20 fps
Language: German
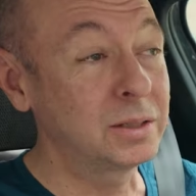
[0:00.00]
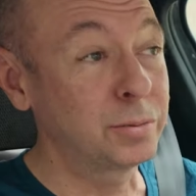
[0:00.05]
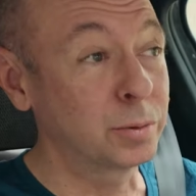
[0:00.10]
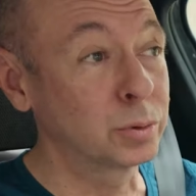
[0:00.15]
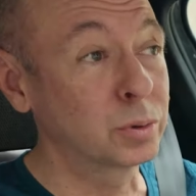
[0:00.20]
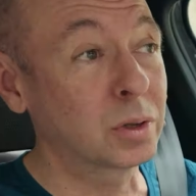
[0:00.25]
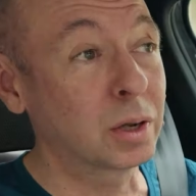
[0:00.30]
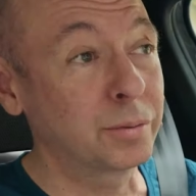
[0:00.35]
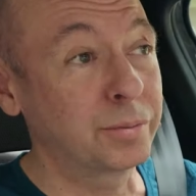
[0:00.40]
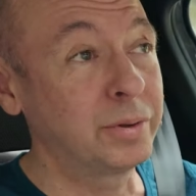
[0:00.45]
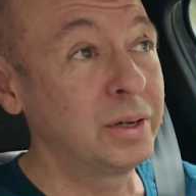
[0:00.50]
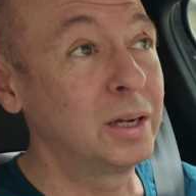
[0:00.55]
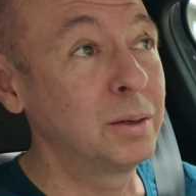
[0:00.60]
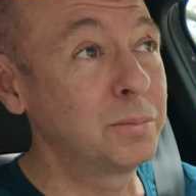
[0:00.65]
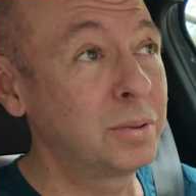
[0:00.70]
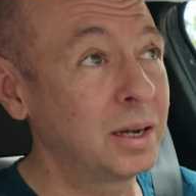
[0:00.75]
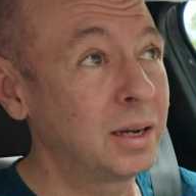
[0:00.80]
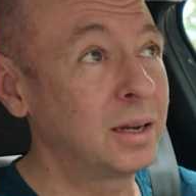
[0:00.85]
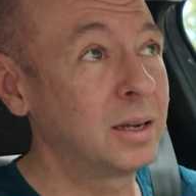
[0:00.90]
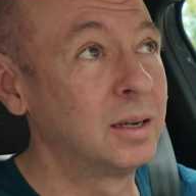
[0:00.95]
ist
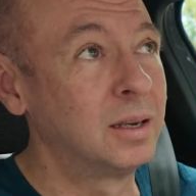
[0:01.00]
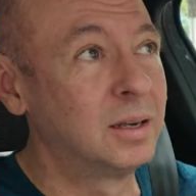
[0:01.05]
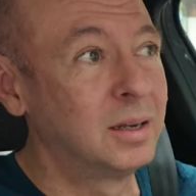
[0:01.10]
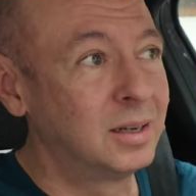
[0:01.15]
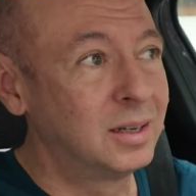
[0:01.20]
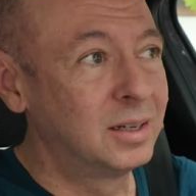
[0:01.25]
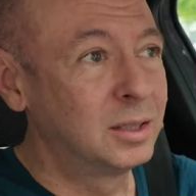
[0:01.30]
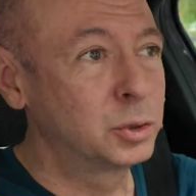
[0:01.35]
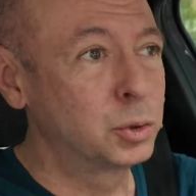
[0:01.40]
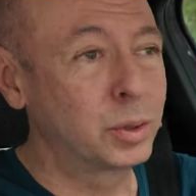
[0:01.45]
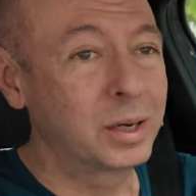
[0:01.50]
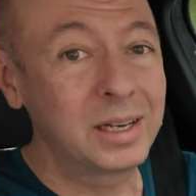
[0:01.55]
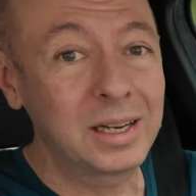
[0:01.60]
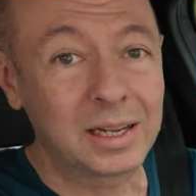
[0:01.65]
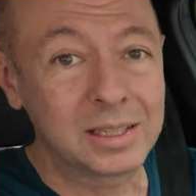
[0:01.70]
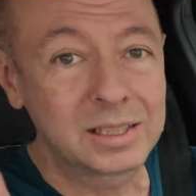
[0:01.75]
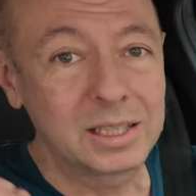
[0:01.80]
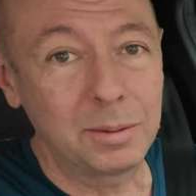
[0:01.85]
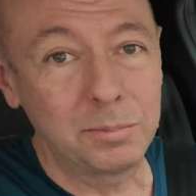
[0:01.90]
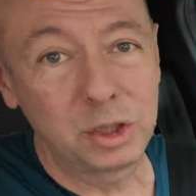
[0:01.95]
Fotografieren bei
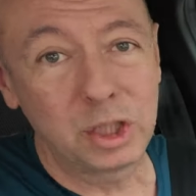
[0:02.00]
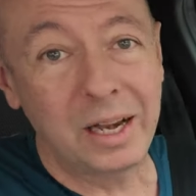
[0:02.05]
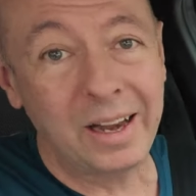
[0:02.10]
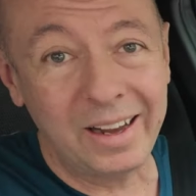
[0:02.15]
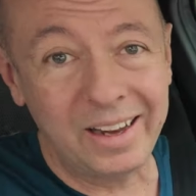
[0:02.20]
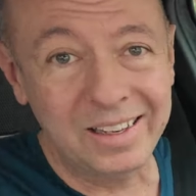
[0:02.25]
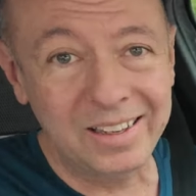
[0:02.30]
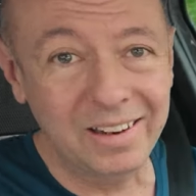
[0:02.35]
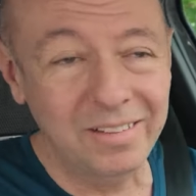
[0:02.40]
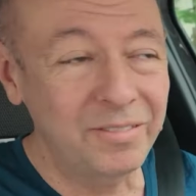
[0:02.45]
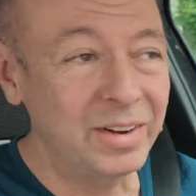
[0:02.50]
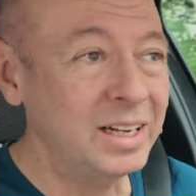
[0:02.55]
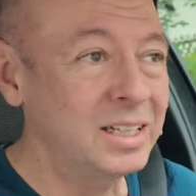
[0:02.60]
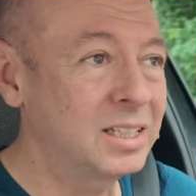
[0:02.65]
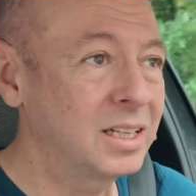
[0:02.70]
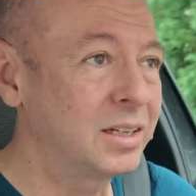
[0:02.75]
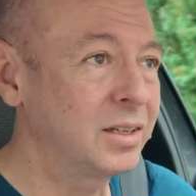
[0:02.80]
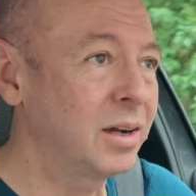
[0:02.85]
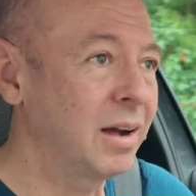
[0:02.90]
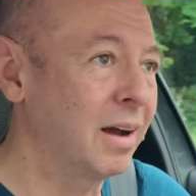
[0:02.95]
sogenanntem schlechten
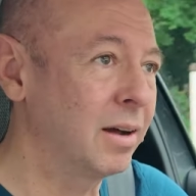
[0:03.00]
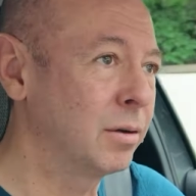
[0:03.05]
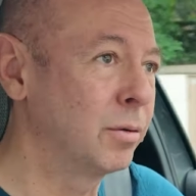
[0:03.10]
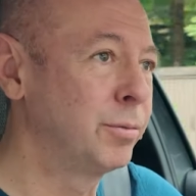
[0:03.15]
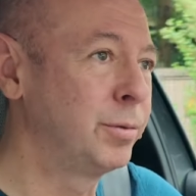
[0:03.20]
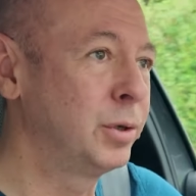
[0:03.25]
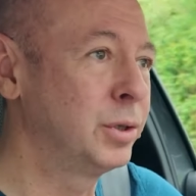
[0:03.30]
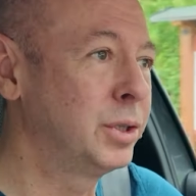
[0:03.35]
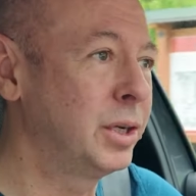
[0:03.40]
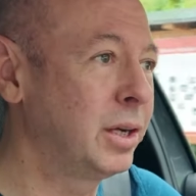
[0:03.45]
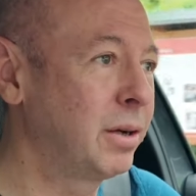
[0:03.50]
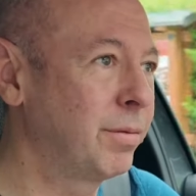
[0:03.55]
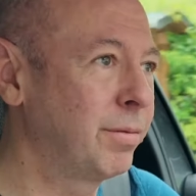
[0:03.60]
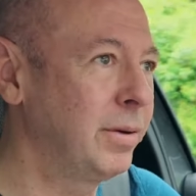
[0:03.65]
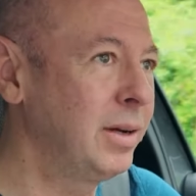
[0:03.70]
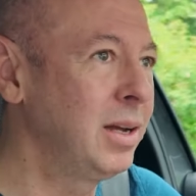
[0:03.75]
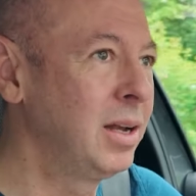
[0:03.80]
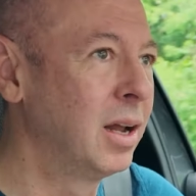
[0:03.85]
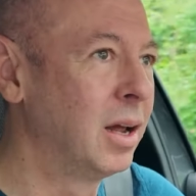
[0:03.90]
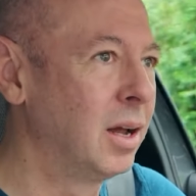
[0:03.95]
Wetter ja an und für sich
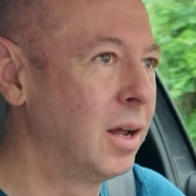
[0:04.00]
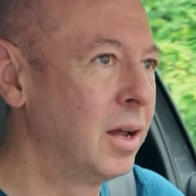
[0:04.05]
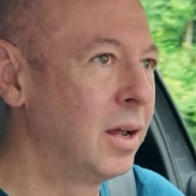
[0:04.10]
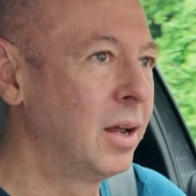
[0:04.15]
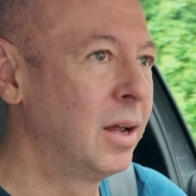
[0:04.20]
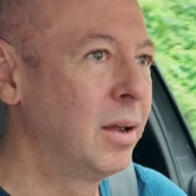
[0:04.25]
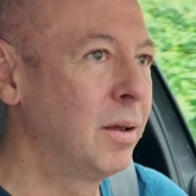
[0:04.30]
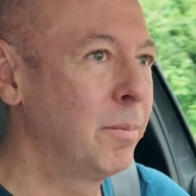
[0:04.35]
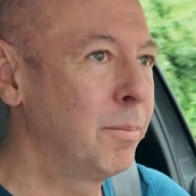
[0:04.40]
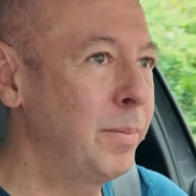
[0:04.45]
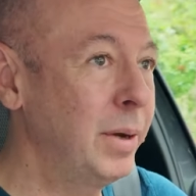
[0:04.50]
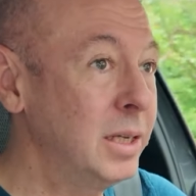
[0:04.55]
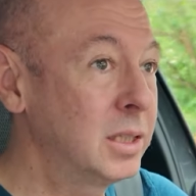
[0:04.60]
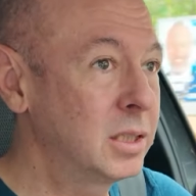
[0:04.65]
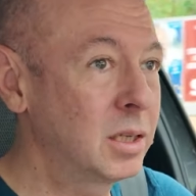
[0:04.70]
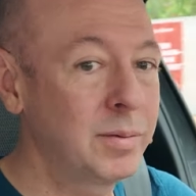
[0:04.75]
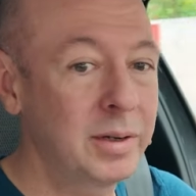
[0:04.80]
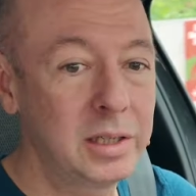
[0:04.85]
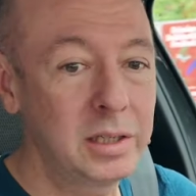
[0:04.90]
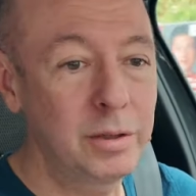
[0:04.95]
viel
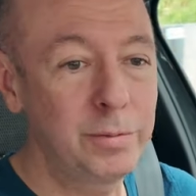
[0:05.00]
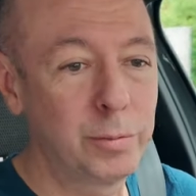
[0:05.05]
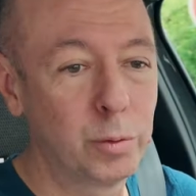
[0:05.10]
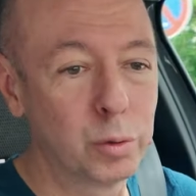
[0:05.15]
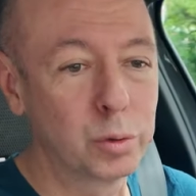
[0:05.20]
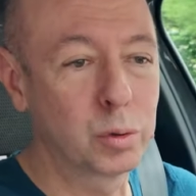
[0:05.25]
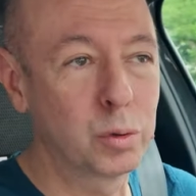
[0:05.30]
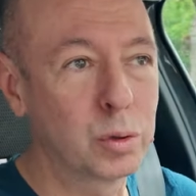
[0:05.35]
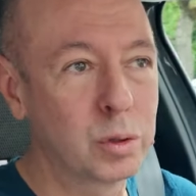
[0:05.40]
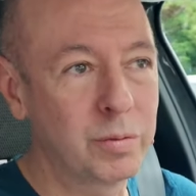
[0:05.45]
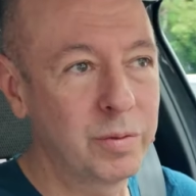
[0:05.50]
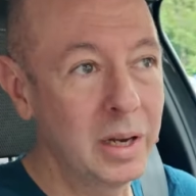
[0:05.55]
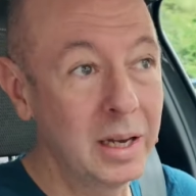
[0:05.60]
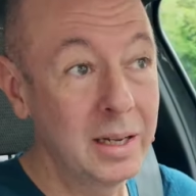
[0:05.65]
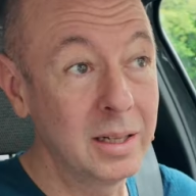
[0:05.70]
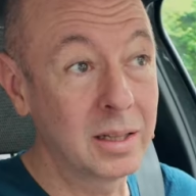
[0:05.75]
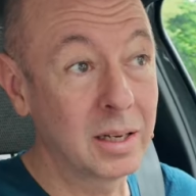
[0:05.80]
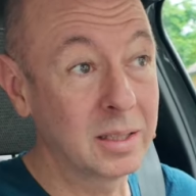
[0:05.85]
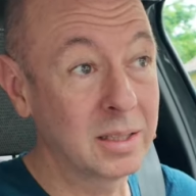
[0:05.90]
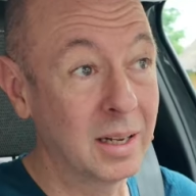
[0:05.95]
besser, weil die Fotos
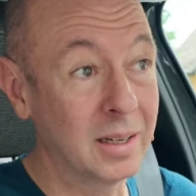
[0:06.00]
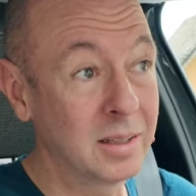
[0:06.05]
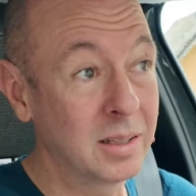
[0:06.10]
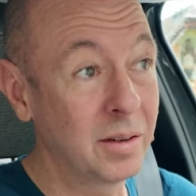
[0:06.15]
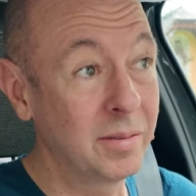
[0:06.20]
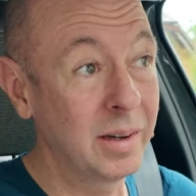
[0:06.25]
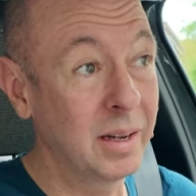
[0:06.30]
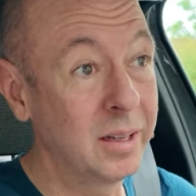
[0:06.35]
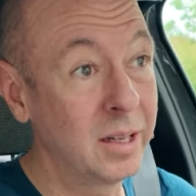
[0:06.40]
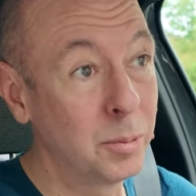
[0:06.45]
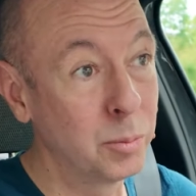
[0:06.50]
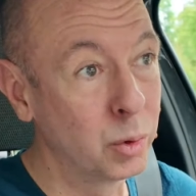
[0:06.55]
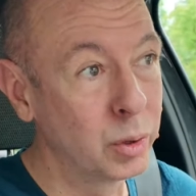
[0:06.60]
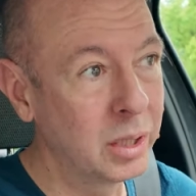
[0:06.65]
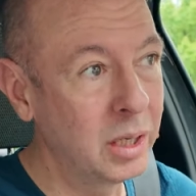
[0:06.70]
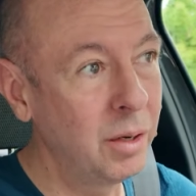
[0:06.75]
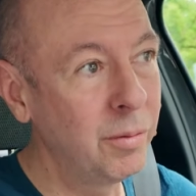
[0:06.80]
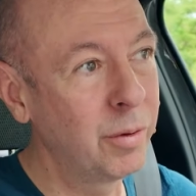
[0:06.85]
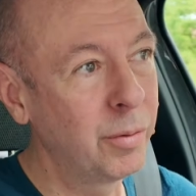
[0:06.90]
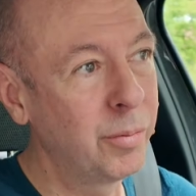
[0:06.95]
viel interessanter werden, die
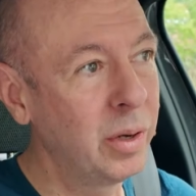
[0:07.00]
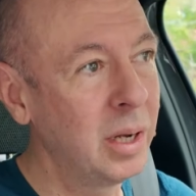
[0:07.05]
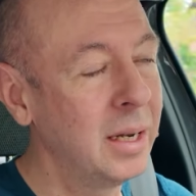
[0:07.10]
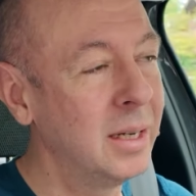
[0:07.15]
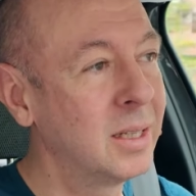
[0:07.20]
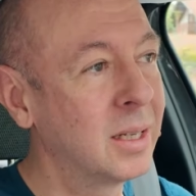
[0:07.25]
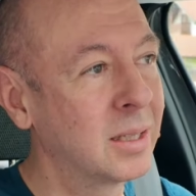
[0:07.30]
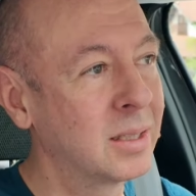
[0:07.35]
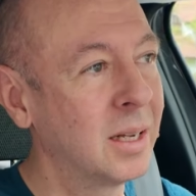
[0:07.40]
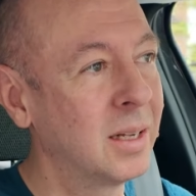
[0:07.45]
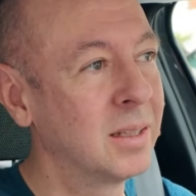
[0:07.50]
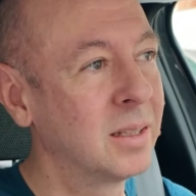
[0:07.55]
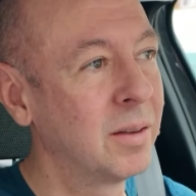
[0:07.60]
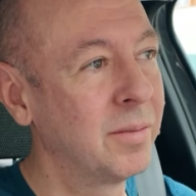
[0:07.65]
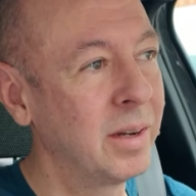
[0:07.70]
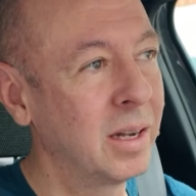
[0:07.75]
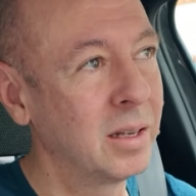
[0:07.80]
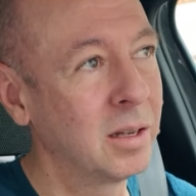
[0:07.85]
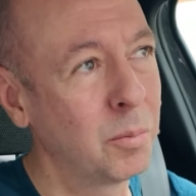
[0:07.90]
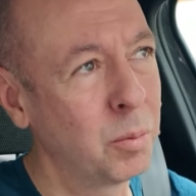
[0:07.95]
Motive viel
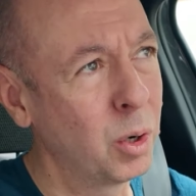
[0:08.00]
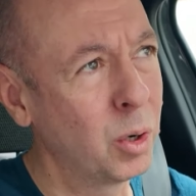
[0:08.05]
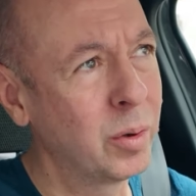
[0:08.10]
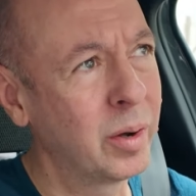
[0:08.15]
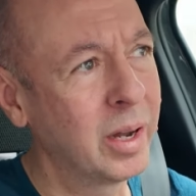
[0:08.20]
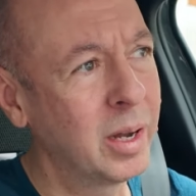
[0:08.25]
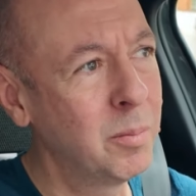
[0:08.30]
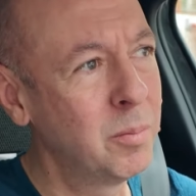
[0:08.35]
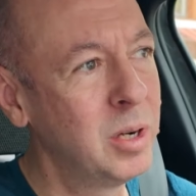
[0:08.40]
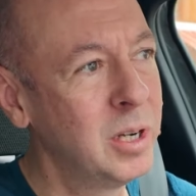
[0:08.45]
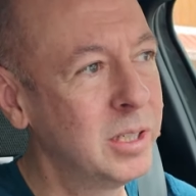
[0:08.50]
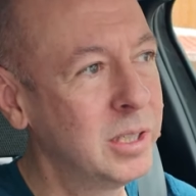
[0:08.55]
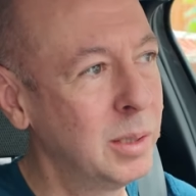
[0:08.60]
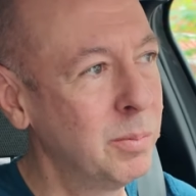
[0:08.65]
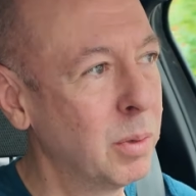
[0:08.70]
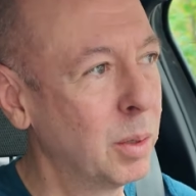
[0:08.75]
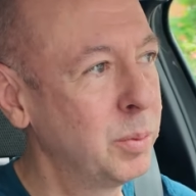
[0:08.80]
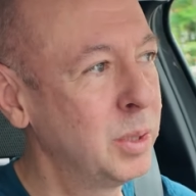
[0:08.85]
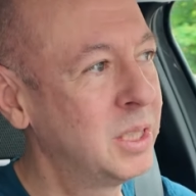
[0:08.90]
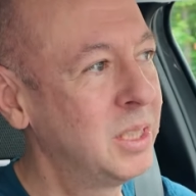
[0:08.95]
interessanter werden. Ein blauer Himmel ist
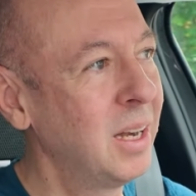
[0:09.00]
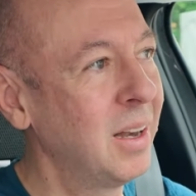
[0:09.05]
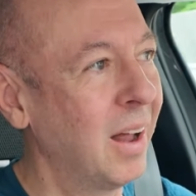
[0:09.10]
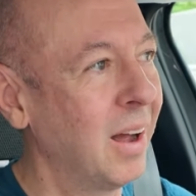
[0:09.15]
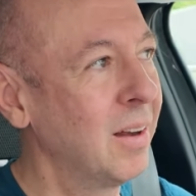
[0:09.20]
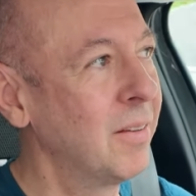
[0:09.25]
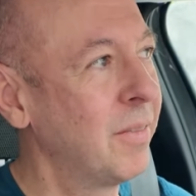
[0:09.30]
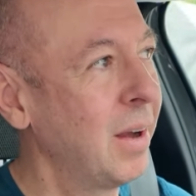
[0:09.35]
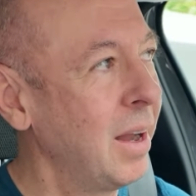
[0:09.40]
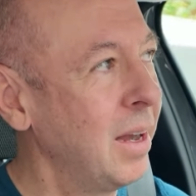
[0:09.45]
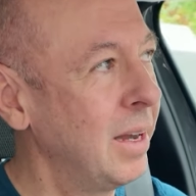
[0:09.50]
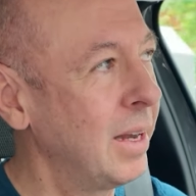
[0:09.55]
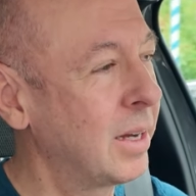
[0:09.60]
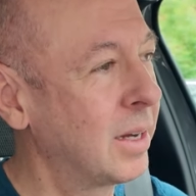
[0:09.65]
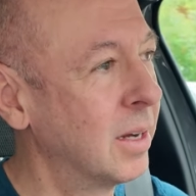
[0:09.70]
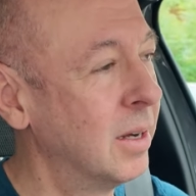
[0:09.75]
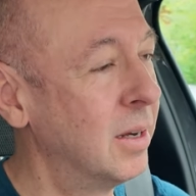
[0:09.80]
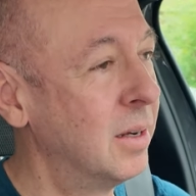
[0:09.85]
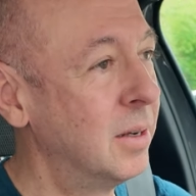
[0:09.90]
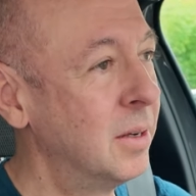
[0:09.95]
immer ein bisschen
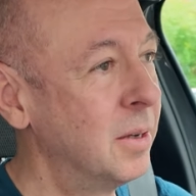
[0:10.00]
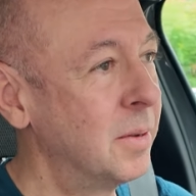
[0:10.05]
langweilig.